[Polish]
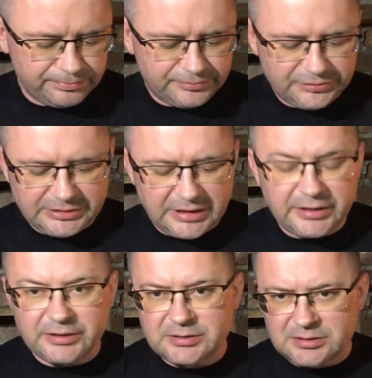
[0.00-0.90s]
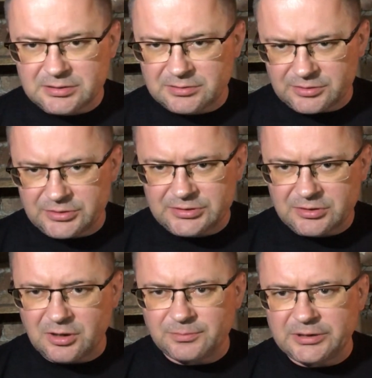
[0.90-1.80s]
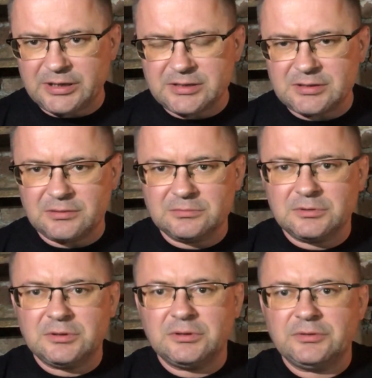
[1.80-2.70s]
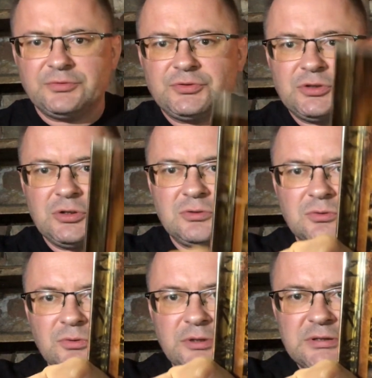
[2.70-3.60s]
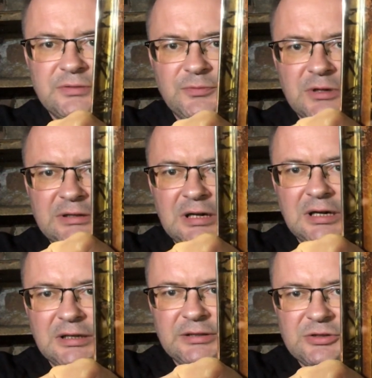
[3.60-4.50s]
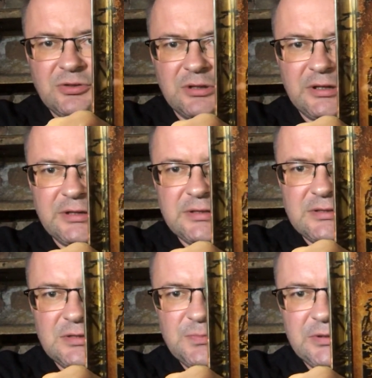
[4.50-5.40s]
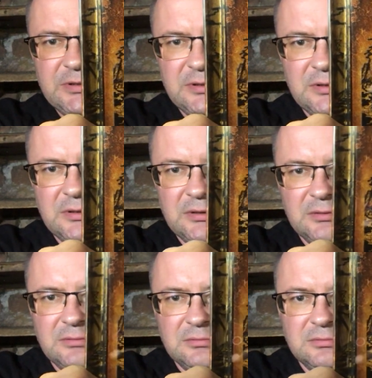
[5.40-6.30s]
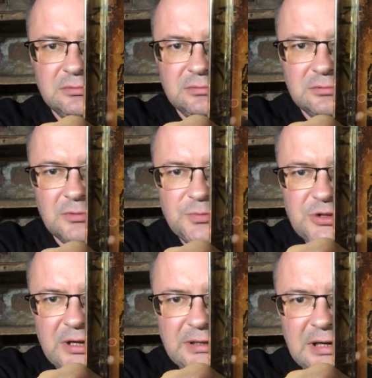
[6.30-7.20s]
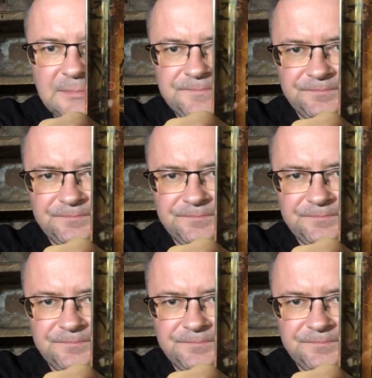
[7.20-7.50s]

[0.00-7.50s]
wydanie jest dosyć skromne. Są e, w środku jest wkładka, ale też ona nie jest zbyt obszerna.